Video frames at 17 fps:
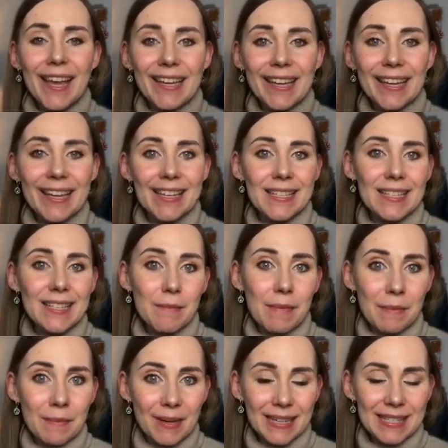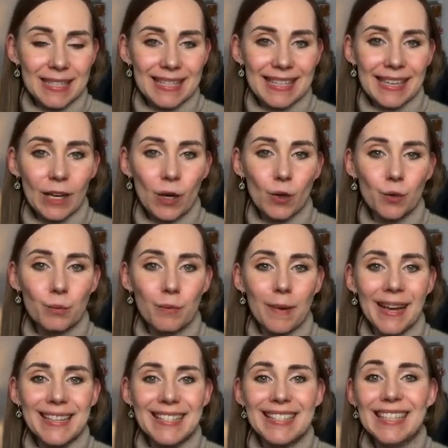que es la membresía con
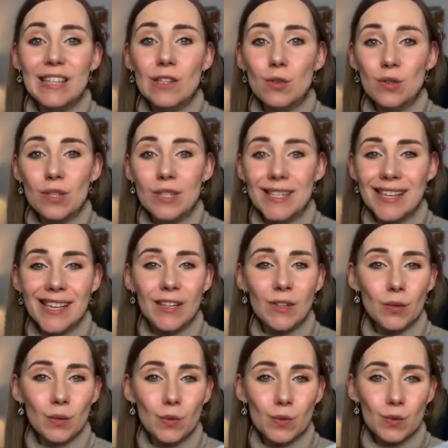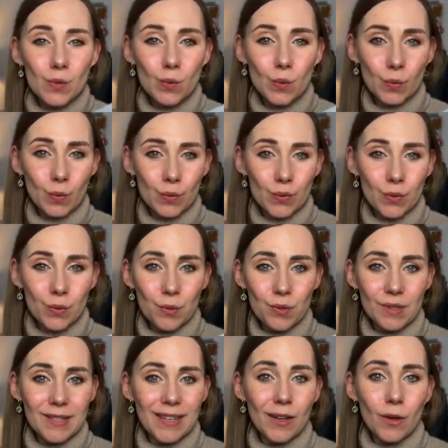más de 200
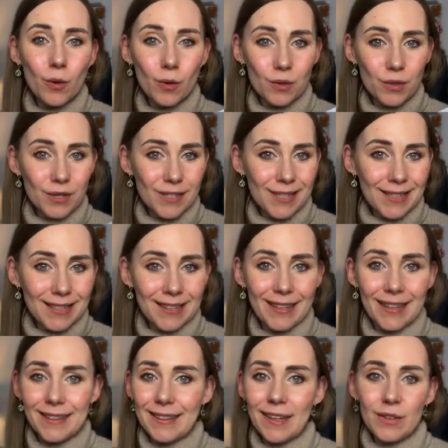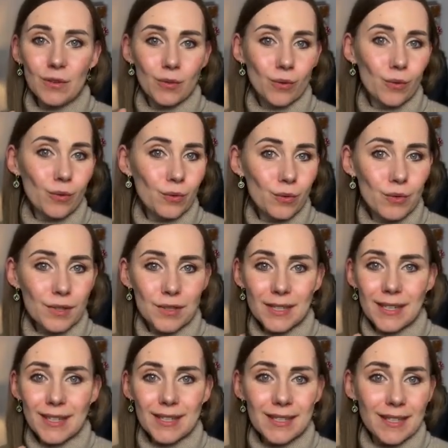cursos de cocina, tanto
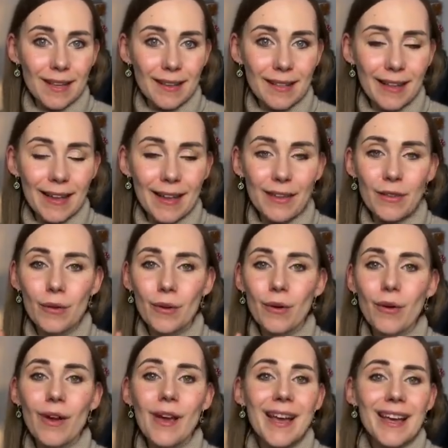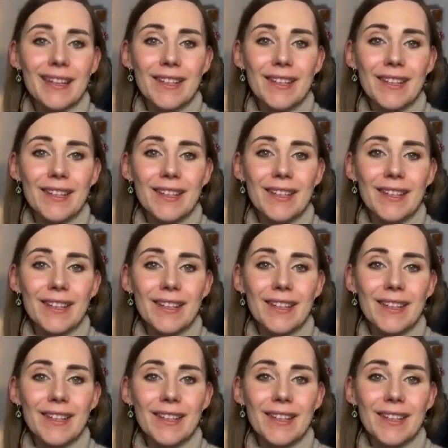dulce, salado,